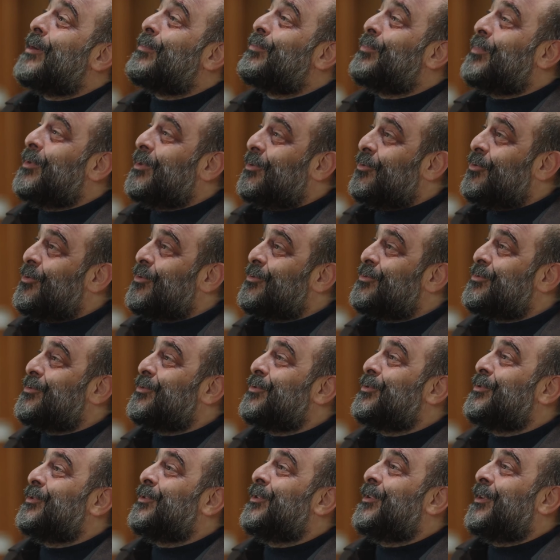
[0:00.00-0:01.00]
yapma
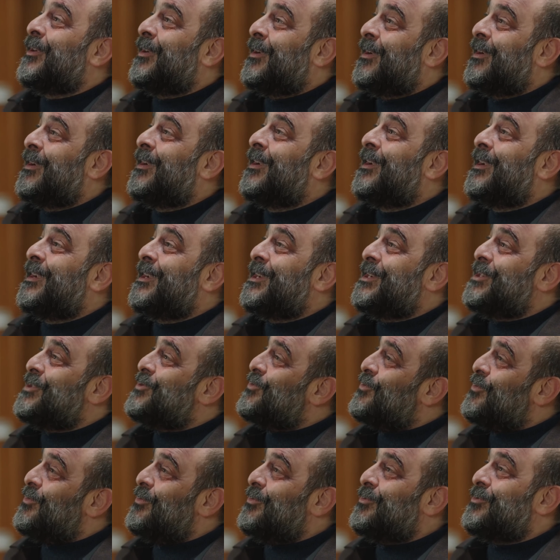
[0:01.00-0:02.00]
diyorsun.
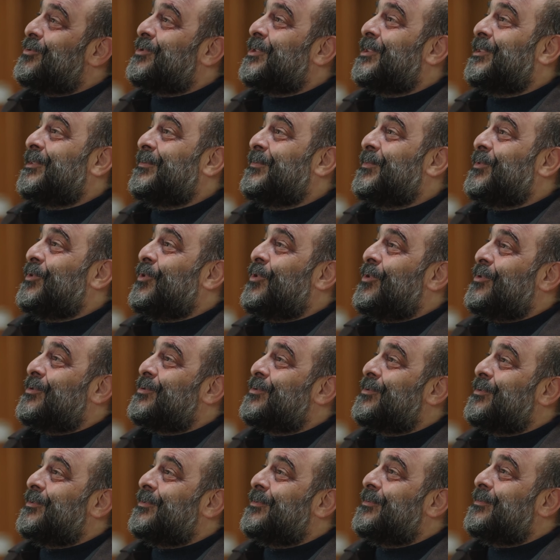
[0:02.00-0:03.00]
İş konuşalım
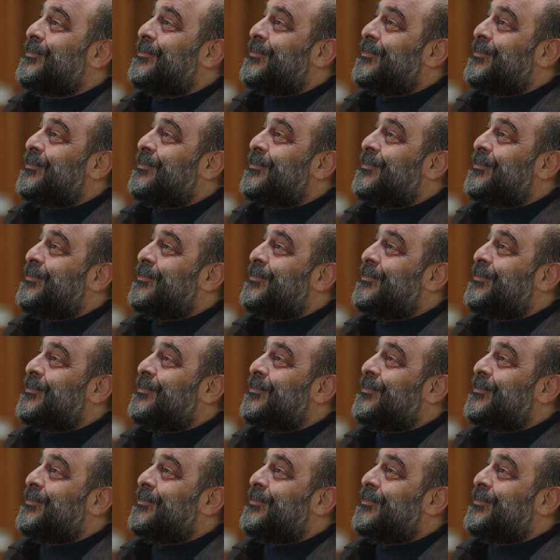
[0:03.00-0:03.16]
diyorsun.